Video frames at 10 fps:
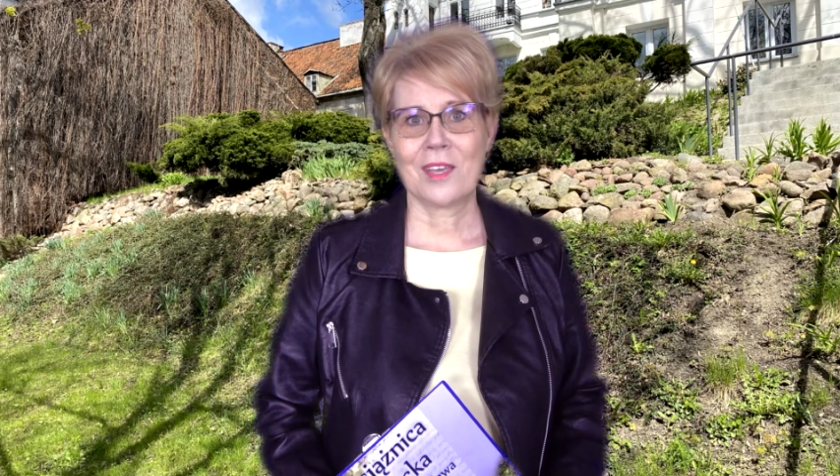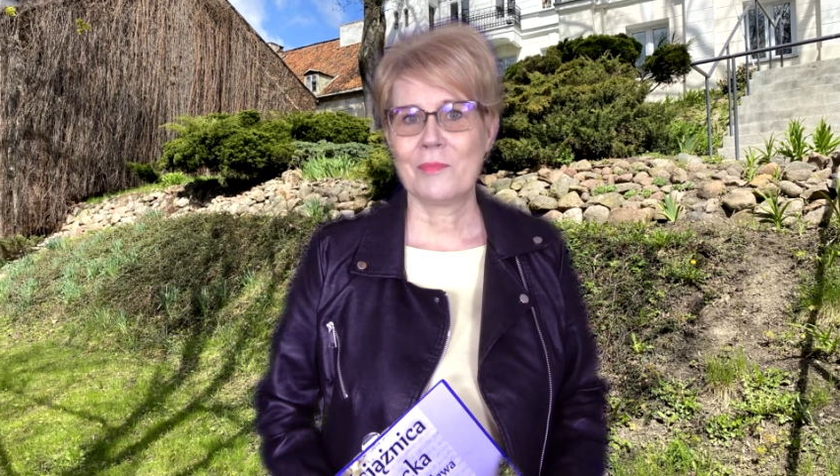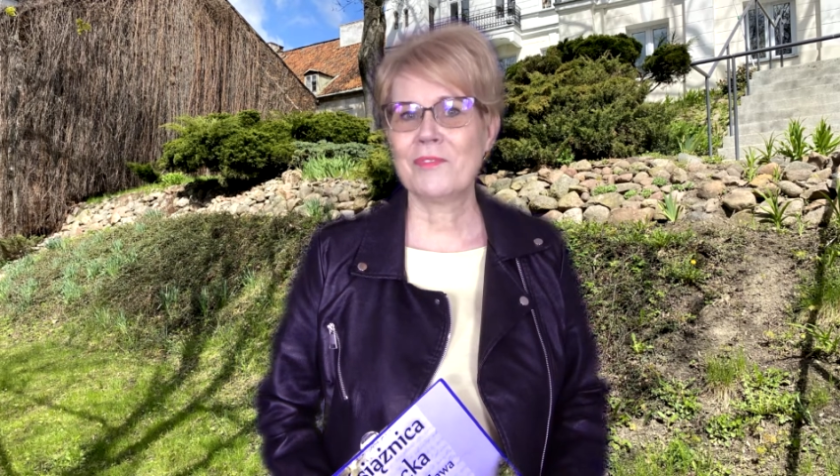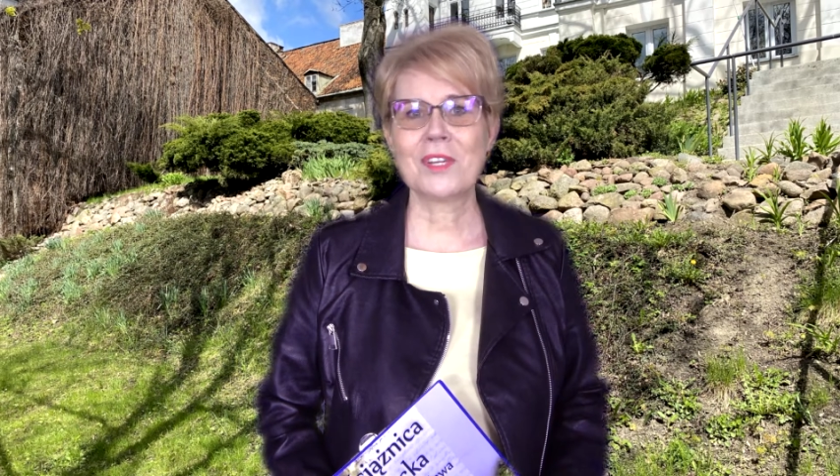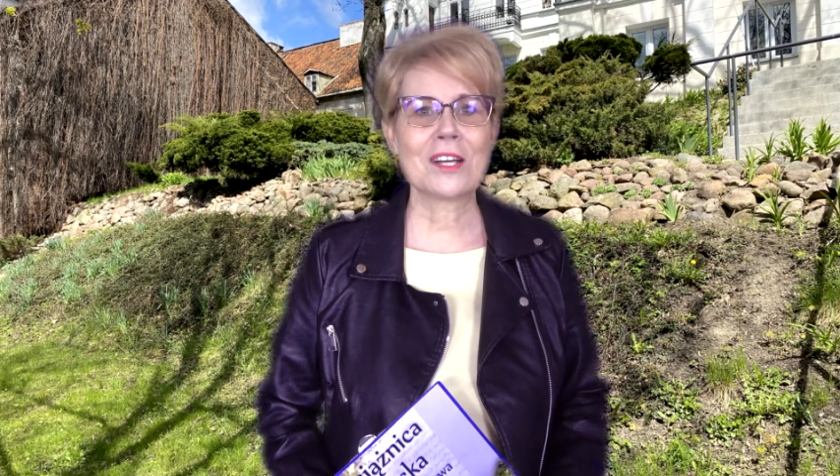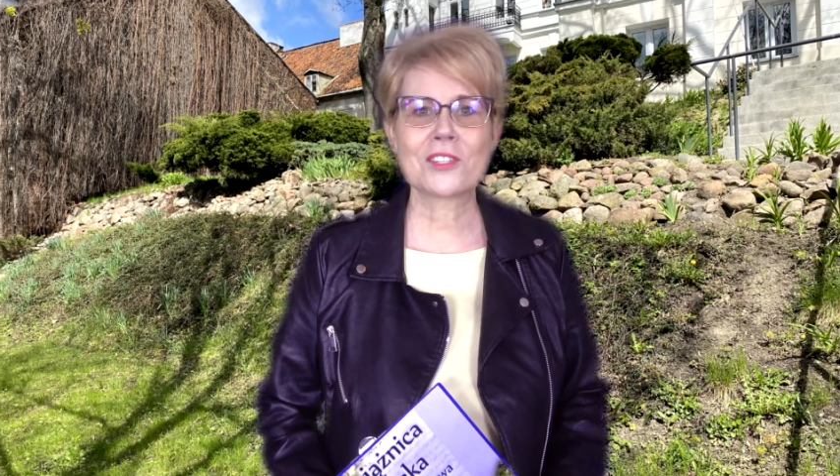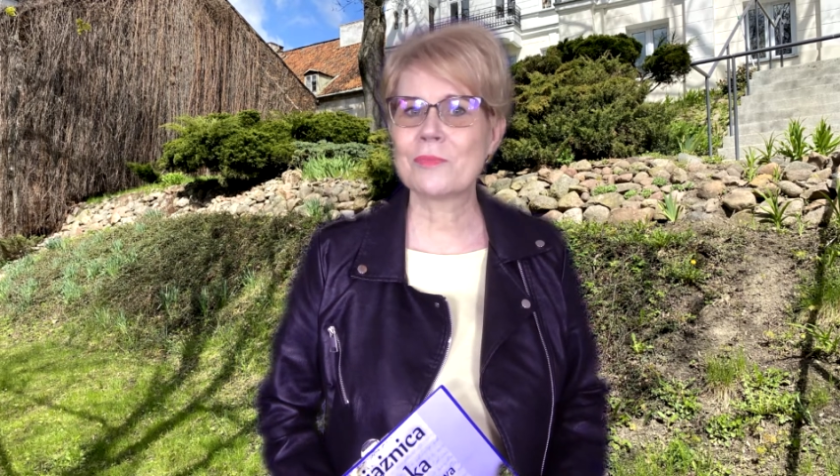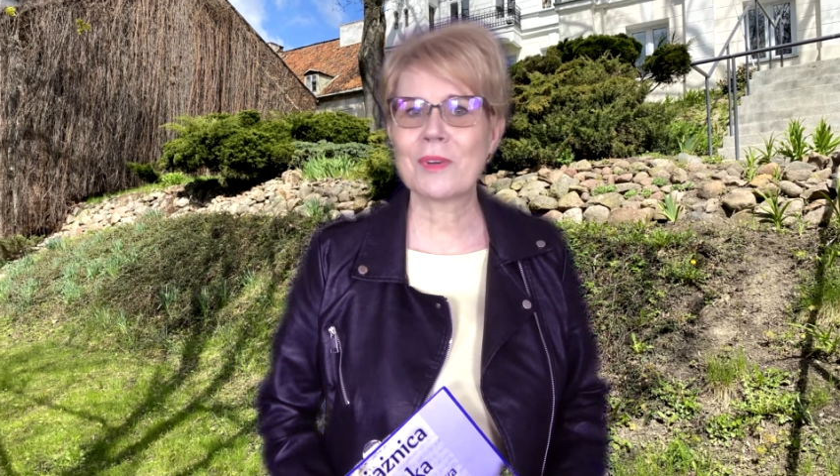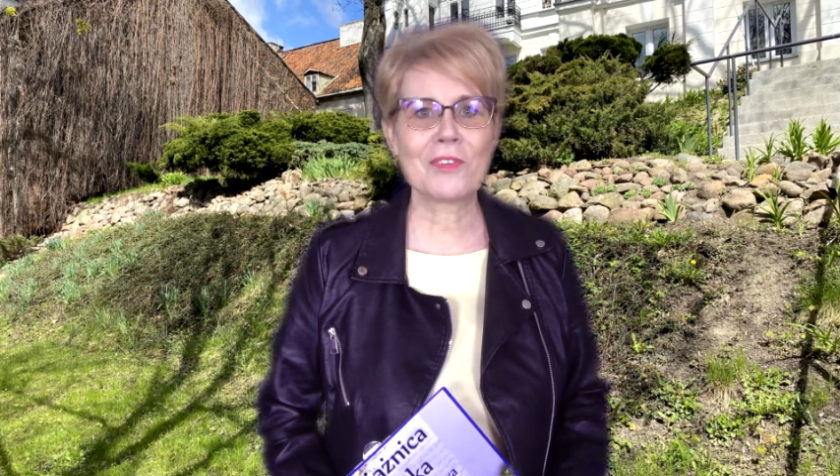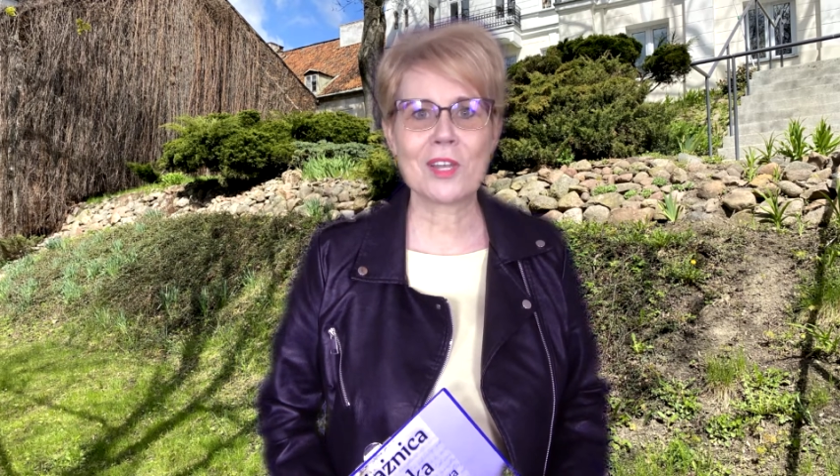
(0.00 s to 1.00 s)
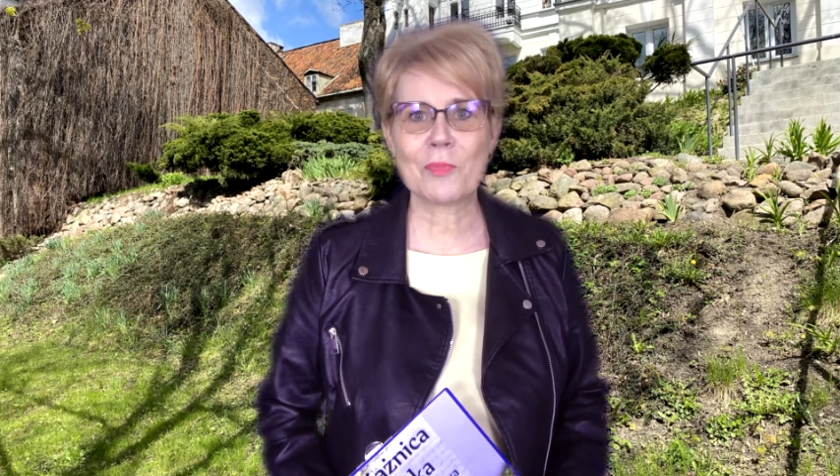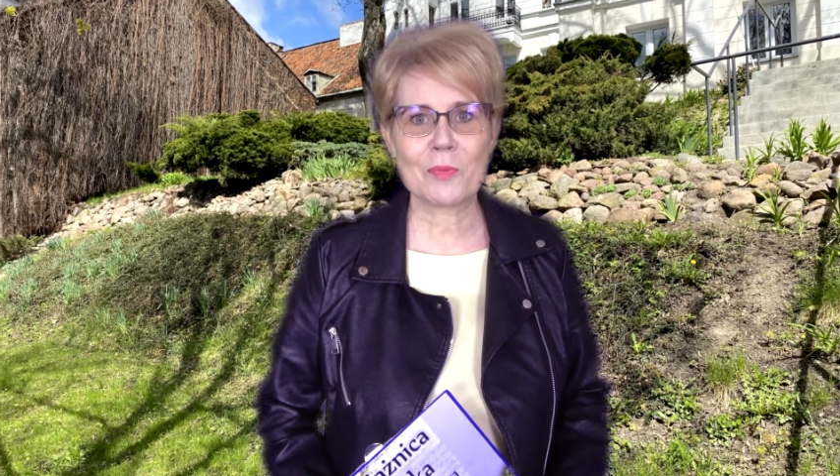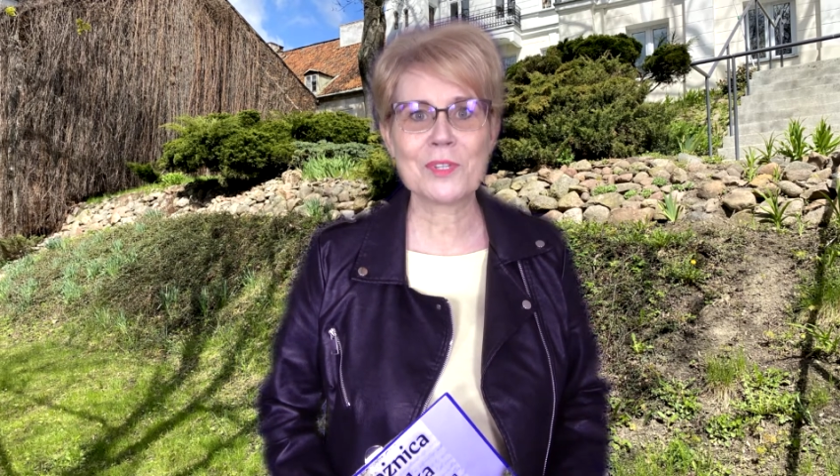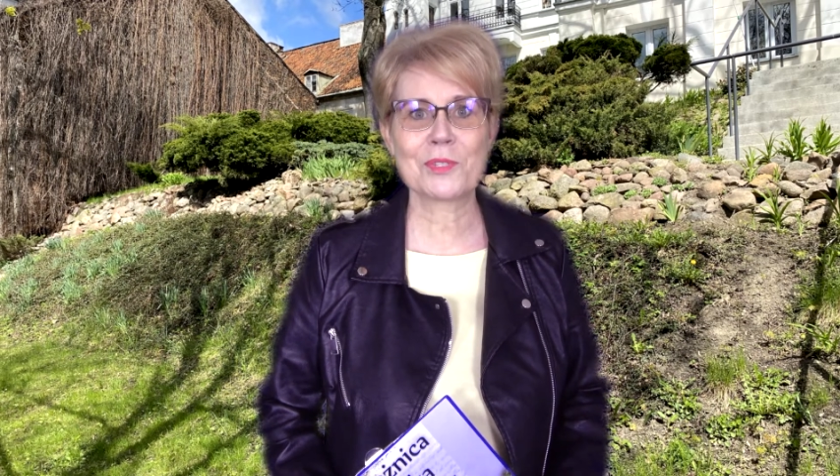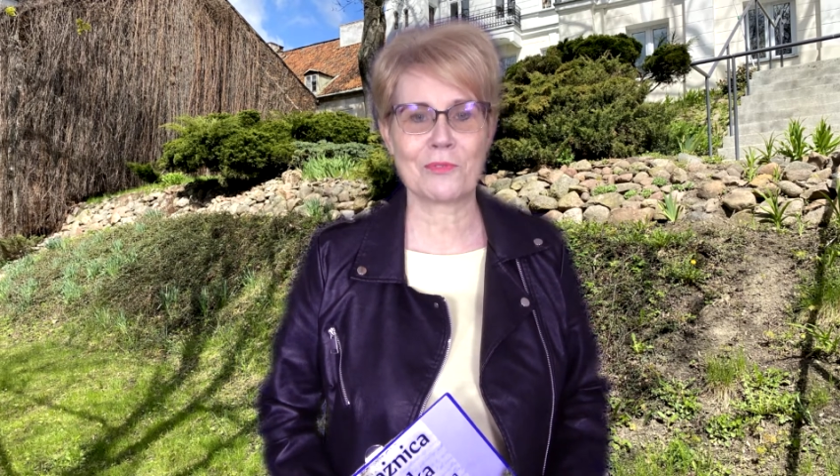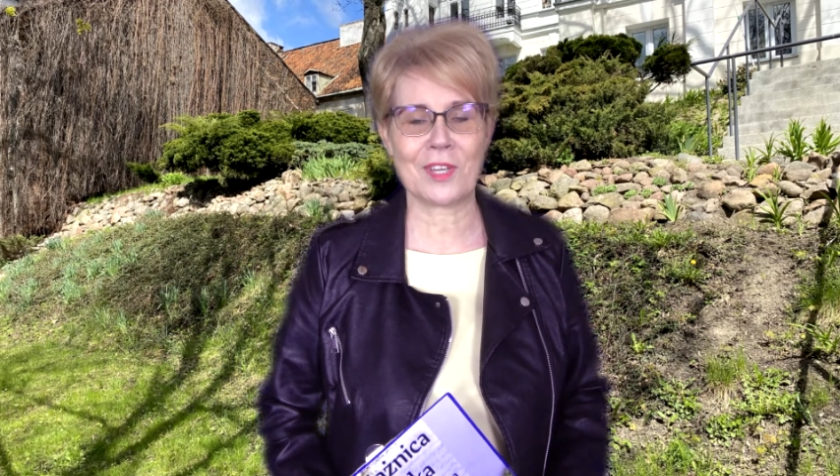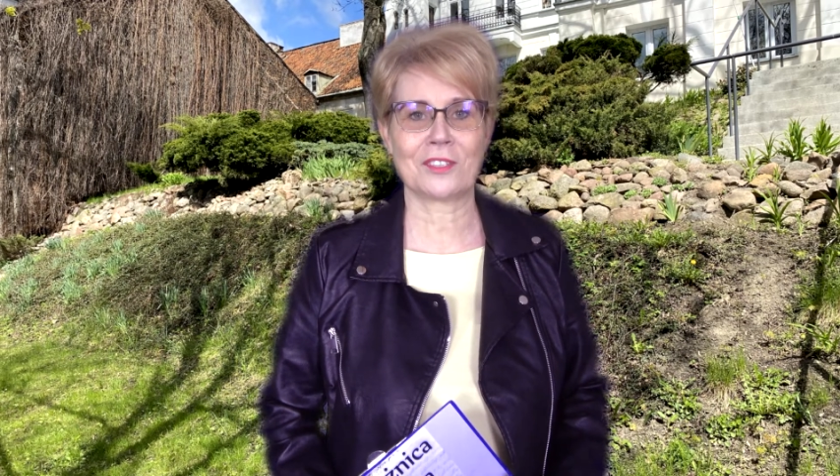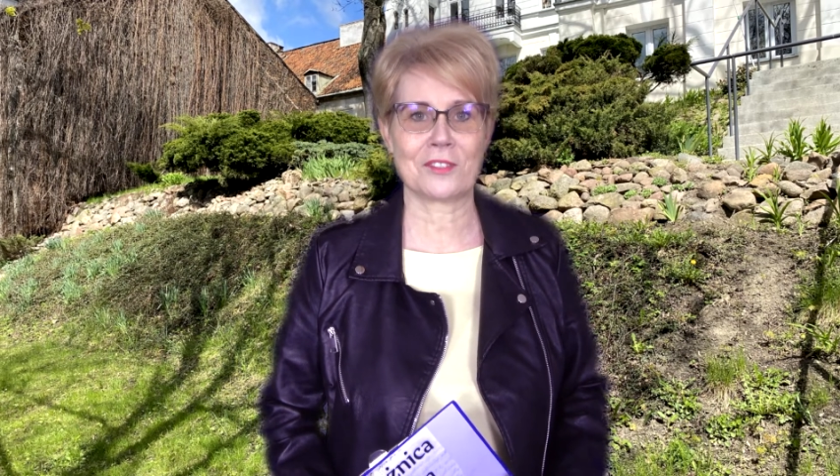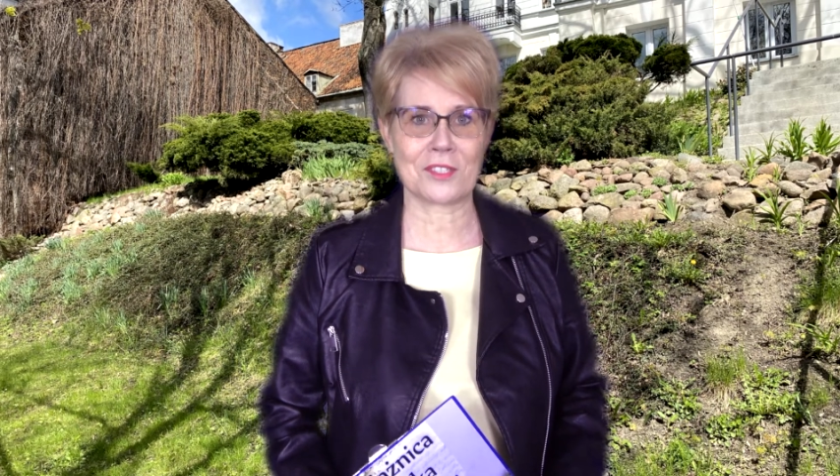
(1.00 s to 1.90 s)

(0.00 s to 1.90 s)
Pewnie każdy ma wiele pomysłów, jak to